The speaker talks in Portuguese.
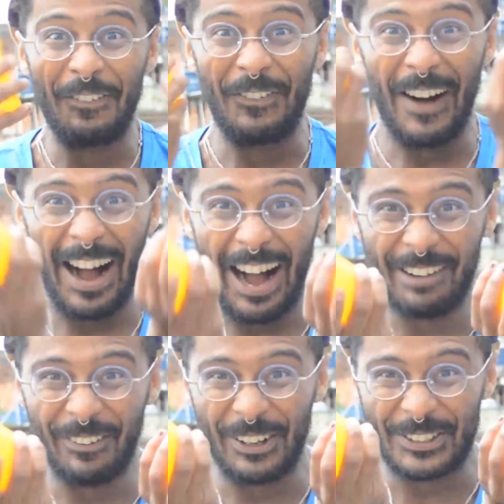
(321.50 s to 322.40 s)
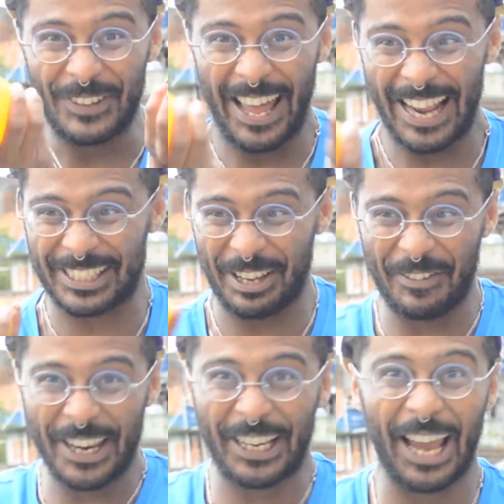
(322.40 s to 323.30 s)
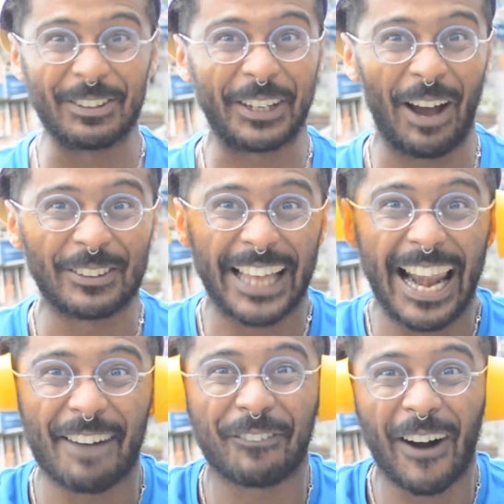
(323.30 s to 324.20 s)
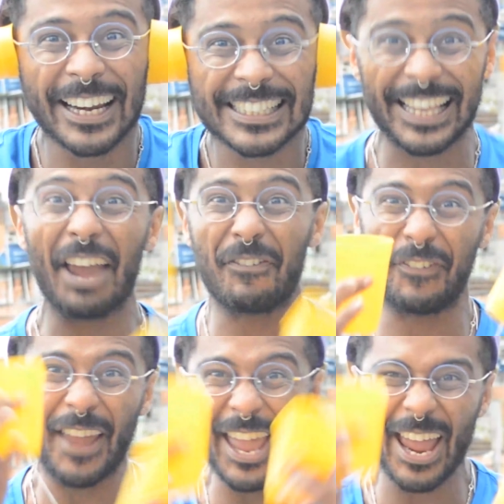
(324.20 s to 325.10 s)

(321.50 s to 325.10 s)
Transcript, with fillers: Vamos ver esse brinquedo que é um telefone sem fio!